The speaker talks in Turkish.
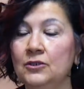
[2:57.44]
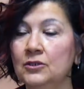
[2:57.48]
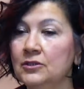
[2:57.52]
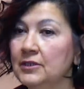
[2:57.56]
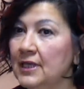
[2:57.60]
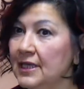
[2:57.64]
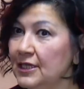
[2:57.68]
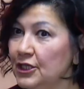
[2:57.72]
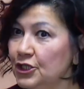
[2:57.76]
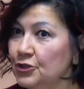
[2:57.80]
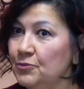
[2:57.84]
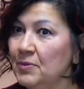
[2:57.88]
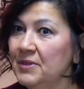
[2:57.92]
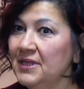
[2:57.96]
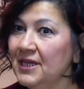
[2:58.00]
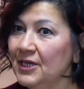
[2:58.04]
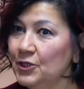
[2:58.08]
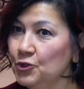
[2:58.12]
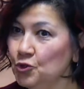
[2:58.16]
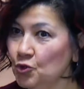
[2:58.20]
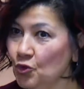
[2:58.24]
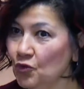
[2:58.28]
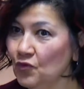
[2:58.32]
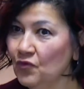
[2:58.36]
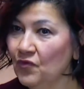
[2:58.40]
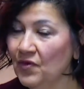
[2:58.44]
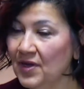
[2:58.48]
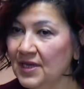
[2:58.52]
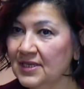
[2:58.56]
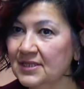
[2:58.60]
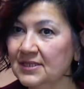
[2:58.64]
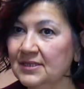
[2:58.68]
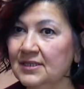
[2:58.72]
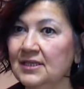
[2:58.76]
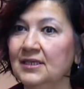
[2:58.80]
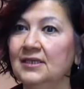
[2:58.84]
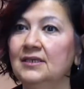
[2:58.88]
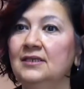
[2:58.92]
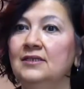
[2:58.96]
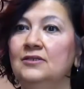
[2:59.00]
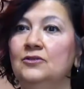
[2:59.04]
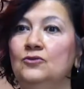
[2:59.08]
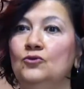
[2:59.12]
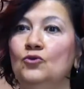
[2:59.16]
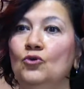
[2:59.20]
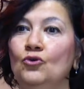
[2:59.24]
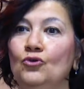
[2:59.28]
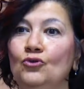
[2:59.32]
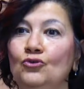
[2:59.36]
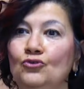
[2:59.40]
gelişmeler çok fazla
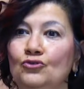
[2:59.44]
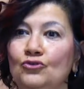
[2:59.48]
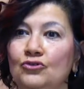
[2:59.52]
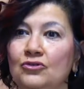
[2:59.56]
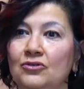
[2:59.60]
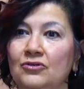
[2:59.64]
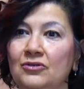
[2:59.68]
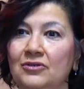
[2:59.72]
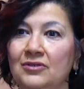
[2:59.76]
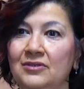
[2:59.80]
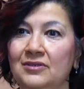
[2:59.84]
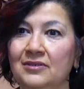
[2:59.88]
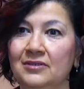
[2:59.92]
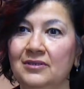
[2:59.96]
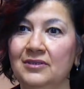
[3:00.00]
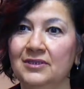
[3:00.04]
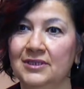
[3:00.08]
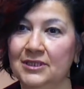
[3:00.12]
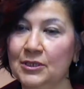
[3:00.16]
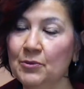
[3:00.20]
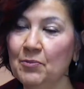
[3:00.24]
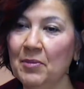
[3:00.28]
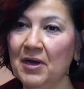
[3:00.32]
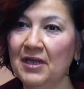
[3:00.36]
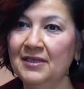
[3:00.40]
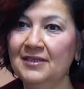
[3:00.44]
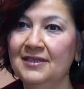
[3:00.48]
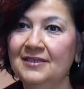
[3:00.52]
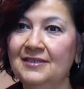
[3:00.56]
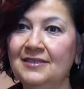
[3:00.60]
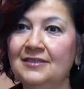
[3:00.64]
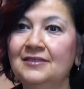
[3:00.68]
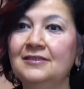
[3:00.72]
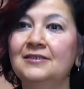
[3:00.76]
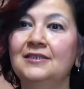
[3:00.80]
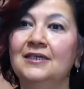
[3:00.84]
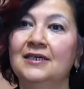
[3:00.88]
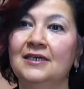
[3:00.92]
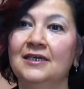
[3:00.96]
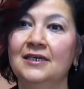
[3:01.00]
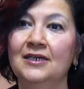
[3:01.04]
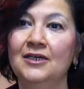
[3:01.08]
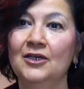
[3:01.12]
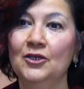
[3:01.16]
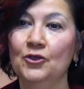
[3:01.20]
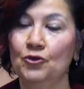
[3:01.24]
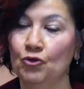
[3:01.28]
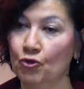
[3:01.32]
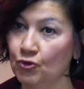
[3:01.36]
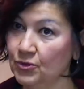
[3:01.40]
doğru e, tıp alanında,
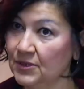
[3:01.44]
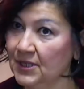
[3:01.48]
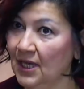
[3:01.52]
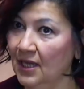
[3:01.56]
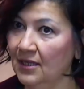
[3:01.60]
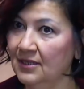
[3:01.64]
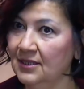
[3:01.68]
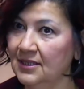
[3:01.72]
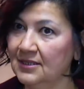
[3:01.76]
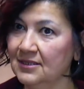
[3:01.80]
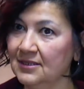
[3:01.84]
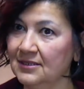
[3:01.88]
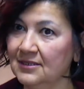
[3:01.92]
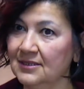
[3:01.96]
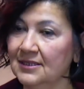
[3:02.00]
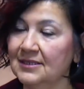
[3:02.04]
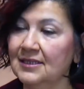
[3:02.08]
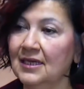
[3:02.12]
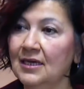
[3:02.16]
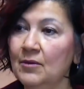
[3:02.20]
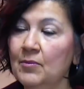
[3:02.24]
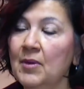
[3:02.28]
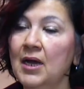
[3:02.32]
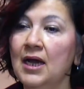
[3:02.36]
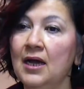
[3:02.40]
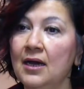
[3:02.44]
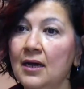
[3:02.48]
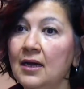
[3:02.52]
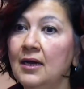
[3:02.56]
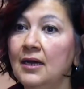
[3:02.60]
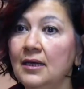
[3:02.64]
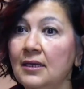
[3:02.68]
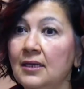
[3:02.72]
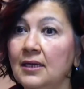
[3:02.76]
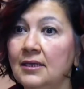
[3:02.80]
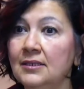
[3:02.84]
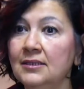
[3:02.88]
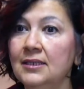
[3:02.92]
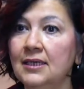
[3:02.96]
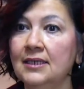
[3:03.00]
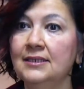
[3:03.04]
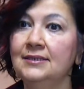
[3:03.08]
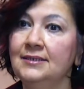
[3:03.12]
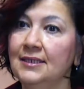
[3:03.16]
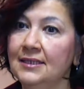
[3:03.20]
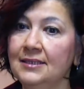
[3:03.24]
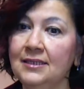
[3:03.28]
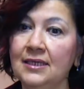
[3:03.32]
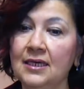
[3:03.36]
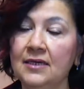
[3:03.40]
göz alanında da ama hala daha
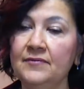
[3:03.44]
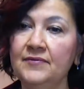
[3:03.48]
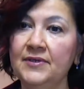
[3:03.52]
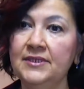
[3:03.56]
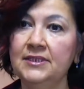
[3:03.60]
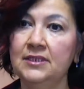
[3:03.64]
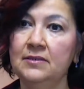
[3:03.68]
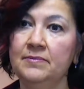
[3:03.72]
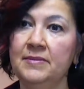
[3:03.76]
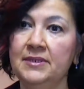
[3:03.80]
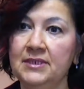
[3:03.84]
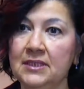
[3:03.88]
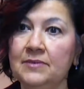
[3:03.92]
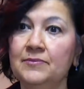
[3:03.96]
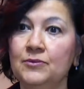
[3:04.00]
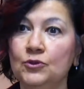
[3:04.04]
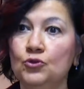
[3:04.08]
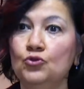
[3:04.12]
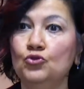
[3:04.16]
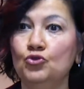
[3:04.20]
tedavi edemediğimiz